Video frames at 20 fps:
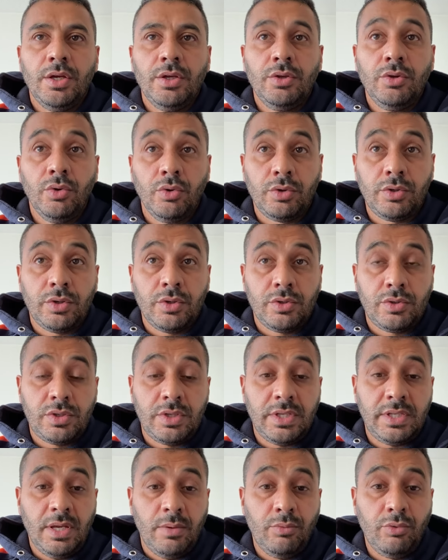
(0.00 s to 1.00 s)
Donc,
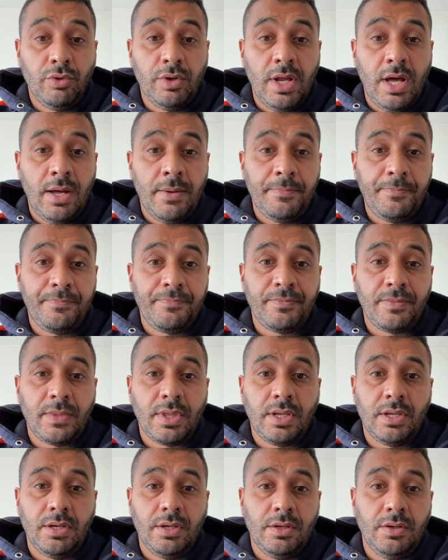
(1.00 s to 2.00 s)
ces tableaux-là,
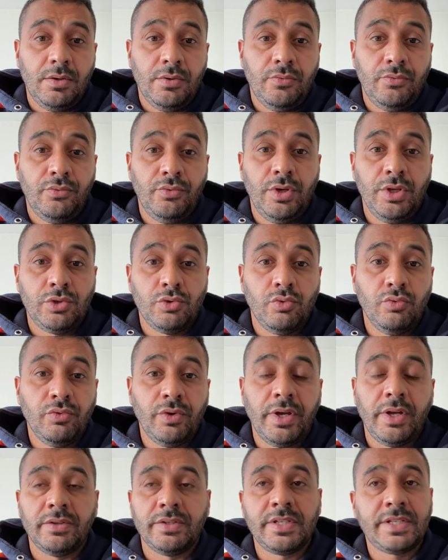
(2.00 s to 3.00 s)
vous les
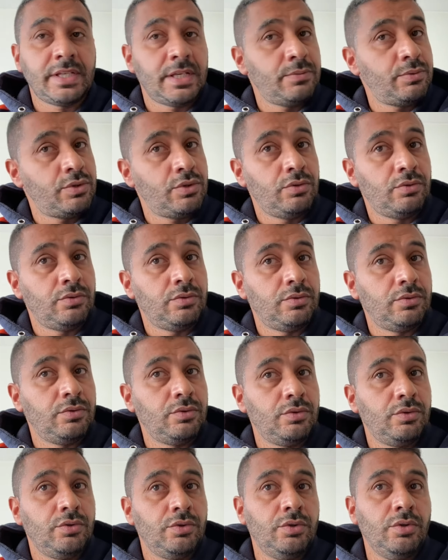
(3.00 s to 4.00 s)
trouverez en description
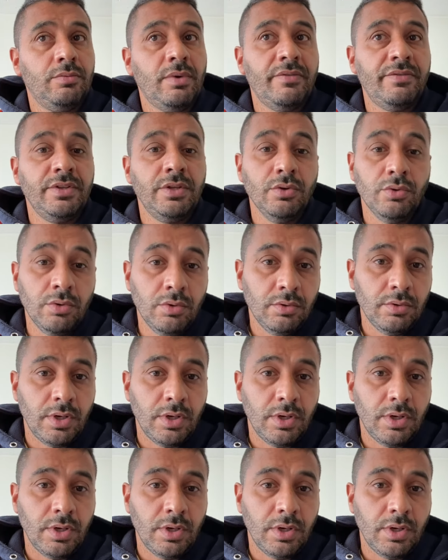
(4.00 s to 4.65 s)
euh, de ma vidéo.